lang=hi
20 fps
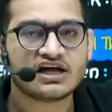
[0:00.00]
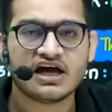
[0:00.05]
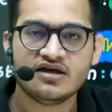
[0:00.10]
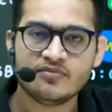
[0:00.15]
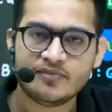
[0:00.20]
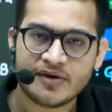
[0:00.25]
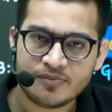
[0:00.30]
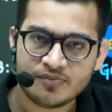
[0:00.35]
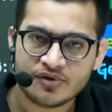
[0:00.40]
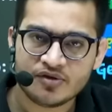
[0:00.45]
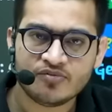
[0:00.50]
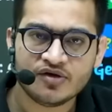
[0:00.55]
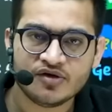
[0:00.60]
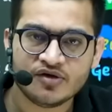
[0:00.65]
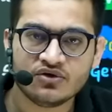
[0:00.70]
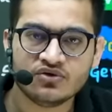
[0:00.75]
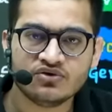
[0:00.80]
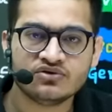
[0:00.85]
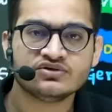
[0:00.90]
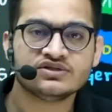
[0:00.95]
टाइप है
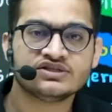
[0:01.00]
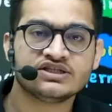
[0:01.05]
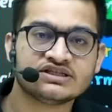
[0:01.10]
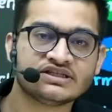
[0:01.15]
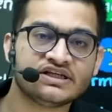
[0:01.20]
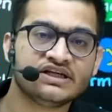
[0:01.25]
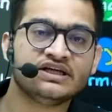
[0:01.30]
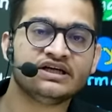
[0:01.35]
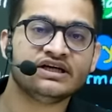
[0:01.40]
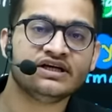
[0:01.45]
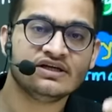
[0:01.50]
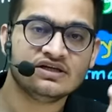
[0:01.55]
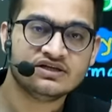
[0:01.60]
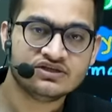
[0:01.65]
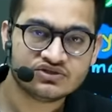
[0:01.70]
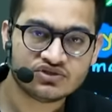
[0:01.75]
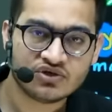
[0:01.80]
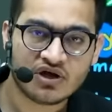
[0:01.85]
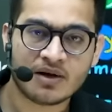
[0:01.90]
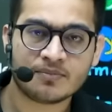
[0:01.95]
पीपीएलओ जिसकी
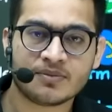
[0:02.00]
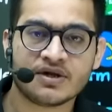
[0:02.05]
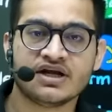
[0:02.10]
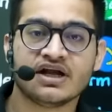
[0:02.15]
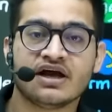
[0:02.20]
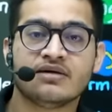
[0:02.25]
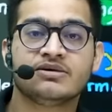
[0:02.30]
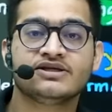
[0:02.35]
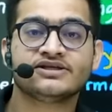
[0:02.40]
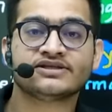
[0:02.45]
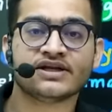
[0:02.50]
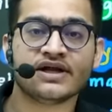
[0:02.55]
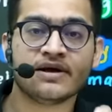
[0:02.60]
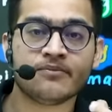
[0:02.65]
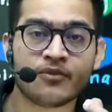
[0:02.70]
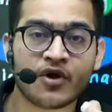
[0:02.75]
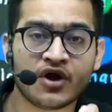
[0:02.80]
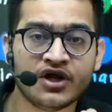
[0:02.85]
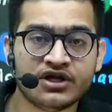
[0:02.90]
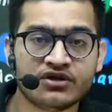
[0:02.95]
जो आपकी डायमेंशन है
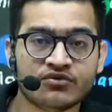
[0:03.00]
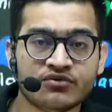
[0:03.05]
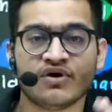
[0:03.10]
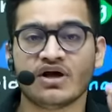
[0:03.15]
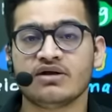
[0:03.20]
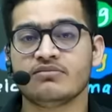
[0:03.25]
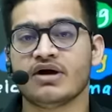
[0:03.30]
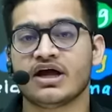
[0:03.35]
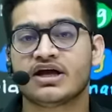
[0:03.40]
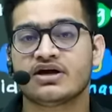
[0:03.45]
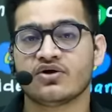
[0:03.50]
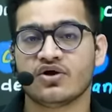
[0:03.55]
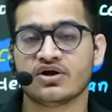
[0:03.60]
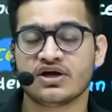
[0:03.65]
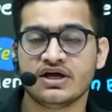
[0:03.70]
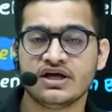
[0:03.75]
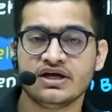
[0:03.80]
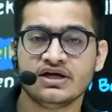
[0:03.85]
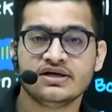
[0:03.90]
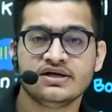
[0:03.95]
पॉइंट वन माइक्रॉन
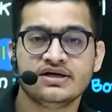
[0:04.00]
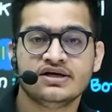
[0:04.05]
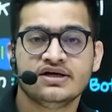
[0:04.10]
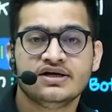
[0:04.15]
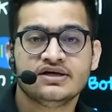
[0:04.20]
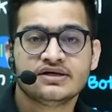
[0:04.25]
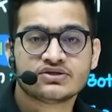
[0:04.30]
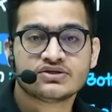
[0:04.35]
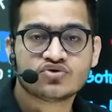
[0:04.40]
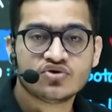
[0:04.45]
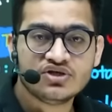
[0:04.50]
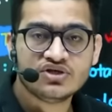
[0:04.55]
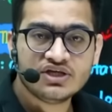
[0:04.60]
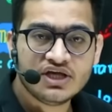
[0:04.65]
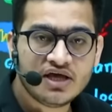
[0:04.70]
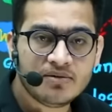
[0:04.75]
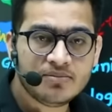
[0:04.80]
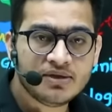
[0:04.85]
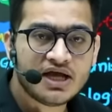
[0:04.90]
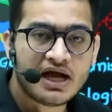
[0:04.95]
है तो
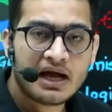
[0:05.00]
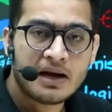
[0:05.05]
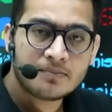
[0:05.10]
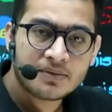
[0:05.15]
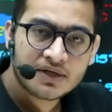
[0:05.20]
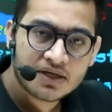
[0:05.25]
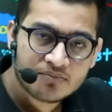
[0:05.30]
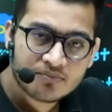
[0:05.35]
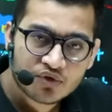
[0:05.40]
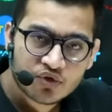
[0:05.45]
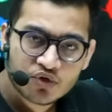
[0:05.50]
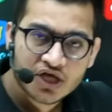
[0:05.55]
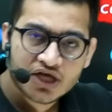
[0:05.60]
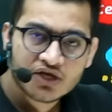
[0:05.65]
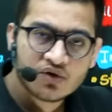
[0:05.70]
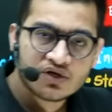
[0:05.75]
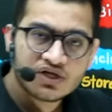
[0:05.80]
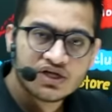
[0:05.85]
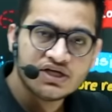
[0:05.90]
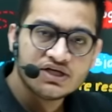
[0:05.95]
ये भी आपके
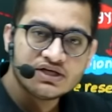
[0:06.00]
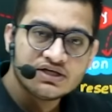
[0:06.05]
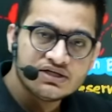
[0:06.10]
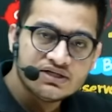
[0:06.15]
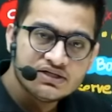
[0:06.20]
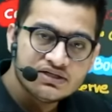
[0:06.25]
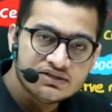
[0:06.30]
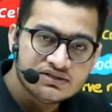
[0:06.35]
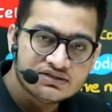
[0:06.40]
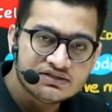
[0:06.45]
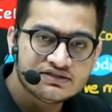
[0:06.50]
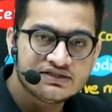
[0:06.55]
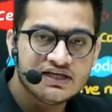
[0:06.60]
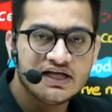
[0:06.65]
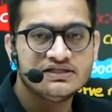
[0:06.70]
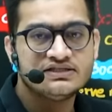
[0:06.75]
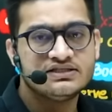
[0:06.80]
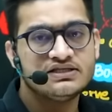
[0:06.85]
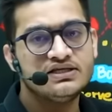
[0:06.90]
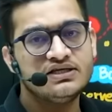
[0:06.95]
प्रोकैरियोटिक
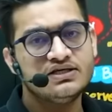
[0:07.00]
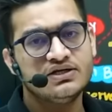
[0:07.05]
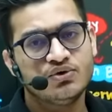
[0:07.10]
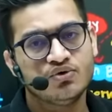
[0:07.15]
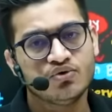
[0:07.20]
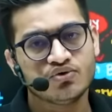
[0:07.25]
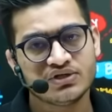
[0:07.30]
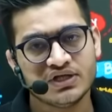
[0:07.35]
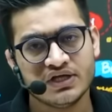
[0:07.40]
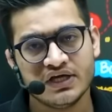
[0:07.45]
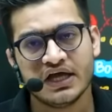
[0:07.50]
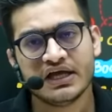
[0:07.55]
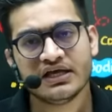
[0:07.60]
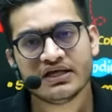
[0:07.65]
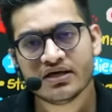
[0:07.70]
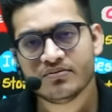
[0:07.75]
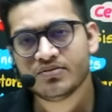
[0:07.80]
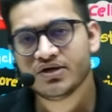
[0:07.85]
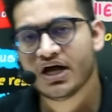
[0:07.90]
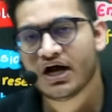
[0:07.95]
सेल्स ही होते हैं
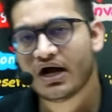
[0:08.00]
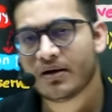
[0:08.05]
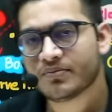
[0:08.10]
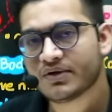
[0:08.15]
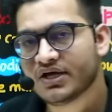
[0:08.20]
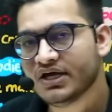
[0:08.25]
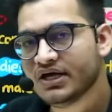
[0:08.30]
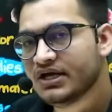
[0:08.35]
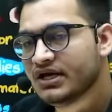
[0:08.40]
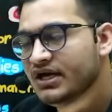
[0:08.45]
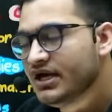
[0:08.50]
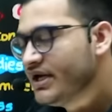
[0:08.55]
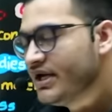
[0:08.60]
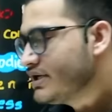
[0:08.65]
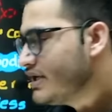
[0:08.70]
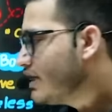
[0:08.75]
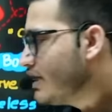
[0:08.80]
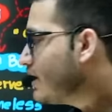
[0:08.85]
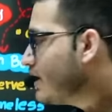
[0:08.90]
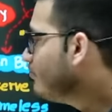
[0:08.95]
ये भी आपके
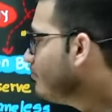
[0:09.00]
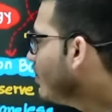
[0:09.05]
किंगडम